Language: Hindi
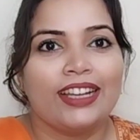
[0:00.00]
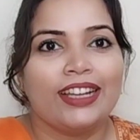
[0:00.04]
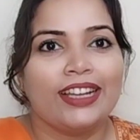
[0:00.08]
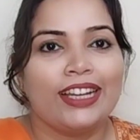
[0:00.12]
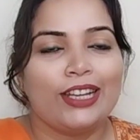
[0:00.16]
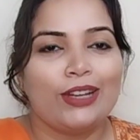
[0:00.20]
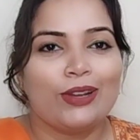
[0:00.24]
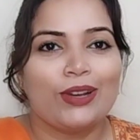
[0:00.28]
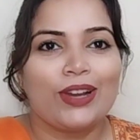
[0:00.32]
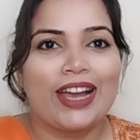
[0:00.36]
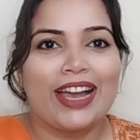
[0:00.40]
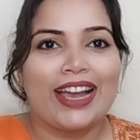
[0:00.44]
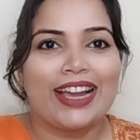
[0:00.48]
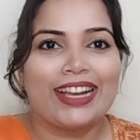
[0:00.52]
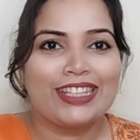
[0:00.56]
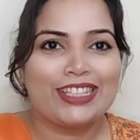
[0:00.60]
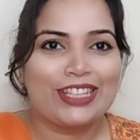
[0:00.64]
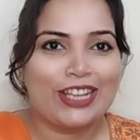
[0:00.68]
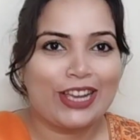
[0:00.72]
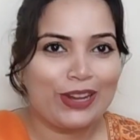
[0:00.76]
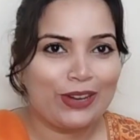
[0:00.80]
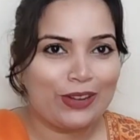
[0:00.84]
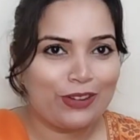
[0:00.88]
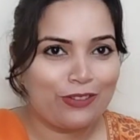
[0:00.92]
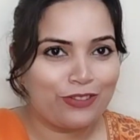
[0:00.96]
हेलो गाइस
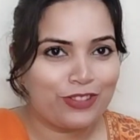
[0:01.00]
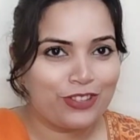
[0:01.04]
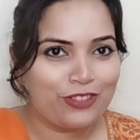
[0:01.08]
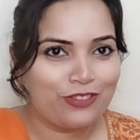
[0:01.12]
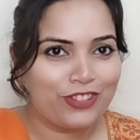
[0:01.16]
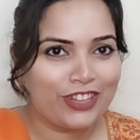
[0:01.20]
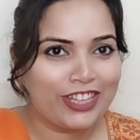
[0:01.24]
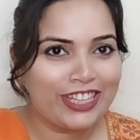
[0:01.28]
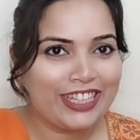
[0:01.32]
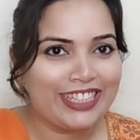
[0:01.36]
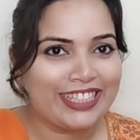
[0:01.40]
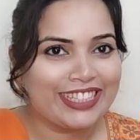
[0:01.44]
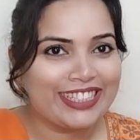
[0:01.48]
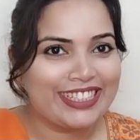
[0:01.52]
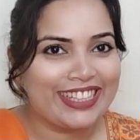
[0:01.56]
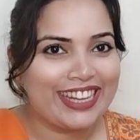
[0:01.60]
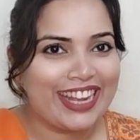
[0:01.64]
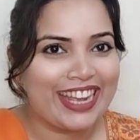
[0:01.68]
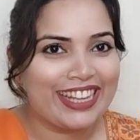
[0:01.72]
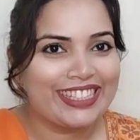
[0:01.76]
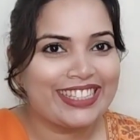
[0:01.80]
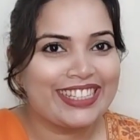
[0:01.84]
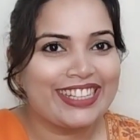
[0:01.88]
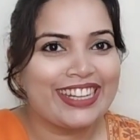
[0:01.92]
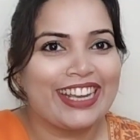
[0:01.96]
हेलो एवरीवन लिटिल
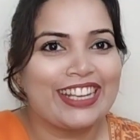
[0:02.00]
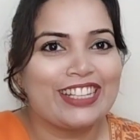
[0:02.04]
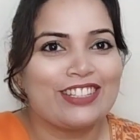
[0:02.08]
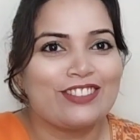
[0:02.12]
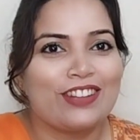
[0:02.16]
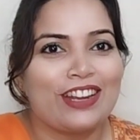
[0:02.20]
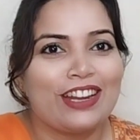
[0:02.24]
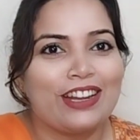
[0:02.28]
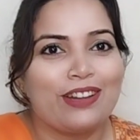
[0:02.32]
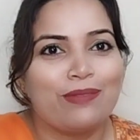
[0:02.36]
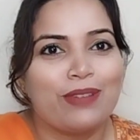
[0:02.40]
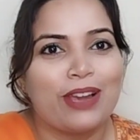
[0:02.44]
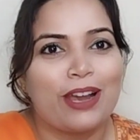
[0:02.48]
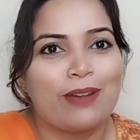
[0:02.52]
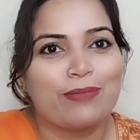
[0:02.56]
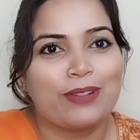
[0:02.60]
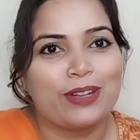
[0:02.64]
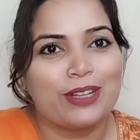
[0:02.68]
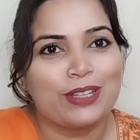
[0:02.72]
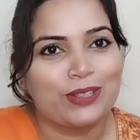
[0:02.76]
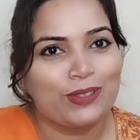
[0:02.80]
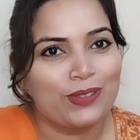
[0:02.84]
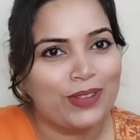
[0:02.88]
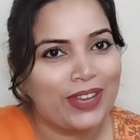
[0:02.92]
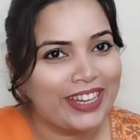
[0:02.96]
आंजल लाइफस्टाइल में आपका
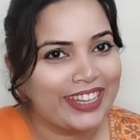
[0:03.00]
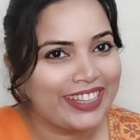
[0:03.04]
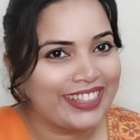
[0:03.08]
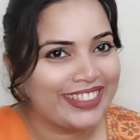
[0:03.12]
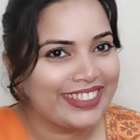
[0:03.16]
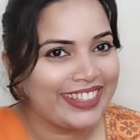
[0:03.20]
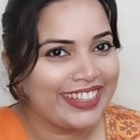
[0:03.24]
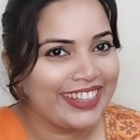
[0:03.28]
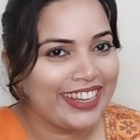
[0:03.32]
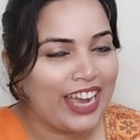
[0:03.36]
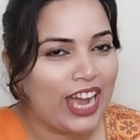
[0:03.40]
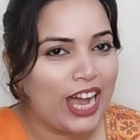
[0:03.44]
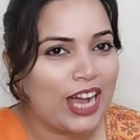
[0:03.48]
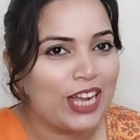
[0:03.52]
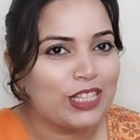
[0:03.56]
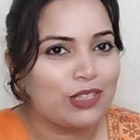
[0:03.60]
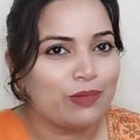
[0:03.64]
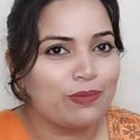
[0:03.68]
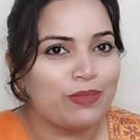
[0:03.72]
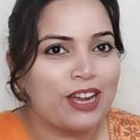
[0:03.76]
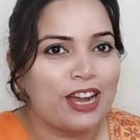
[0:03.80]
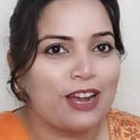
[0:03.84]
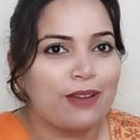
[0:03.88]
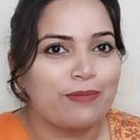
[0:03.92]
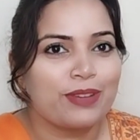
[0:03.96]
स्वागत है आज मैं
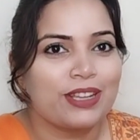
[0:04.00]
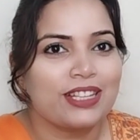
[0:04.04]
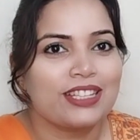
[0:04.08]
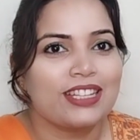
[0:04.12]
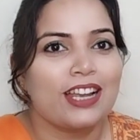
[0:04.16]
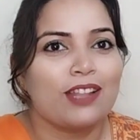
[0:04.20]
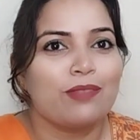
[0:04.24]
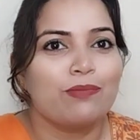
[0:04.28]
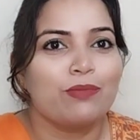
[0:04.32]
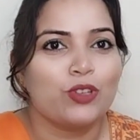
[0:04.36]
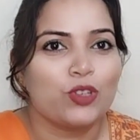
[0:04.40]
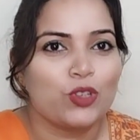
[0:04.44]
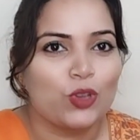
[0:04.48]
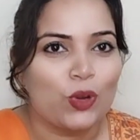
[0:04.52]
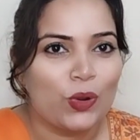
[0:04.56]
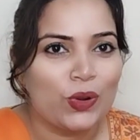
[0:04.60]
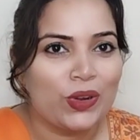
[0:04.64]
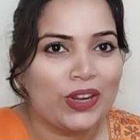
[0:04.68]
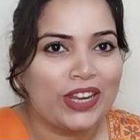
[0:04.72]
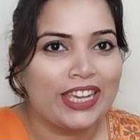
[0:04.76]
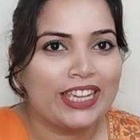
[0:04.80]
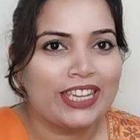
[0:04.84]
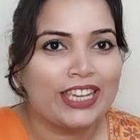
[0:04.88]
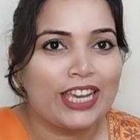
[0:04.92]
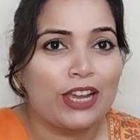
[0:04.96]
आपके साथ मिशो होल
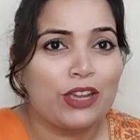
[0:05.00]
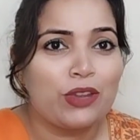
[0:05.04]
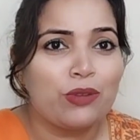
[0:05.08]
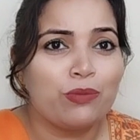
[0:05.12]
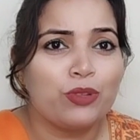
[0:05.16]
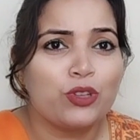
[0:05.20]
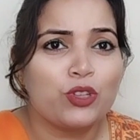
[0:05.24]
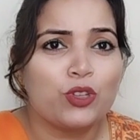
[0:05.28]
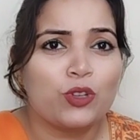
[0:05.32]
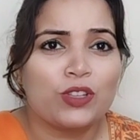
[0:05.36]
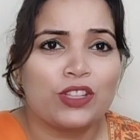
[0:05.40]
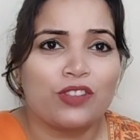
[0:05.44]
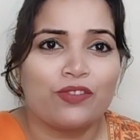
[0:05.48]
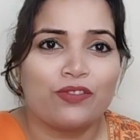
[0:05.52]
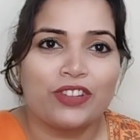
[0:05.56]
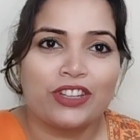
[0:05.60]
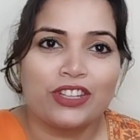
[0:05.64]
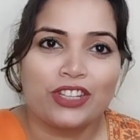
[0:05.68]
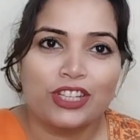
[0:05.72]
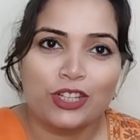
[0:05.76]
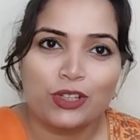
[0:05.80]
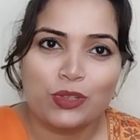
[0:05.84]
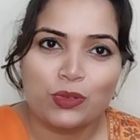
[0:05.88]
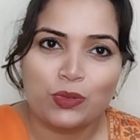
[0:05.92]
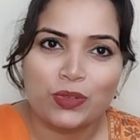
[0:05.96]
लेके आई हूँ मिशो से
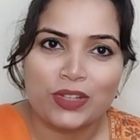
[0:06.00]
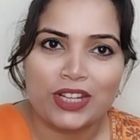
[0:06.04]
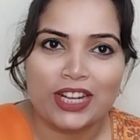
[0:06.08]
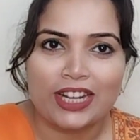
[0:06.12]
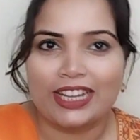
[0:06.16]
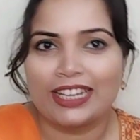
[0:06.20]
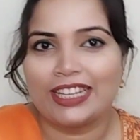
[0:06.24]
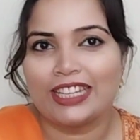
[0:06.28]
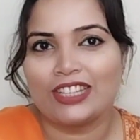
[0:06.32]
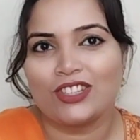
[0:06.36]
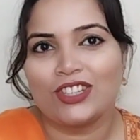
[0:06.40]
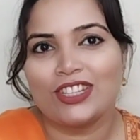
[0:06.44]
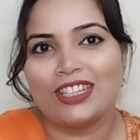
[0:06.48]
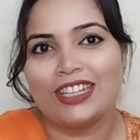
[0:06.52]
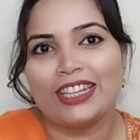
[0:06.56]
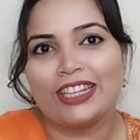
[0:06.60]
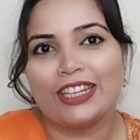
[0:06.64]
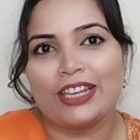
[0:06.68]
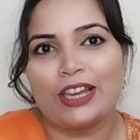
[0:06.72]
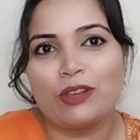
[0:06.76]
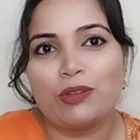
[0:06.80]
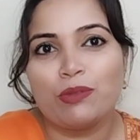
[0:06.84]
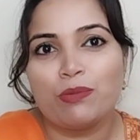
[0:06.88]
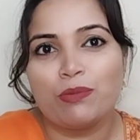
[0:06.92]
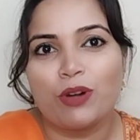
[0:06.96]
विंटर सूट का कलेक्शन लेके
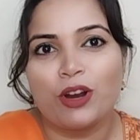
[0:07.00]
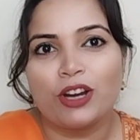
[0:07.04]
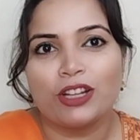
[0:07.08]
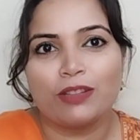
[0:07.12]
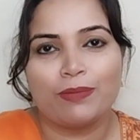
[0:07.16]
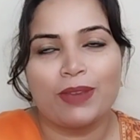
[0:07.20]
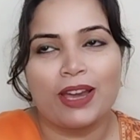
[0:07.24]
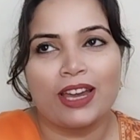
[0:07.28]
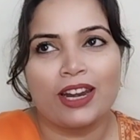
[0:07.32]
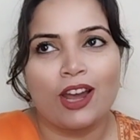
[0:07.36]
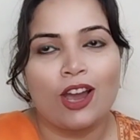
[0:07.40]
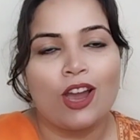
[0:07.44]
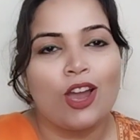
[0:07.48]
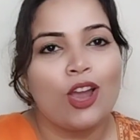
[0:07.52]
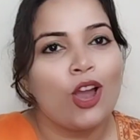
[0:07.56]
आई हूँ बहुत प्यारा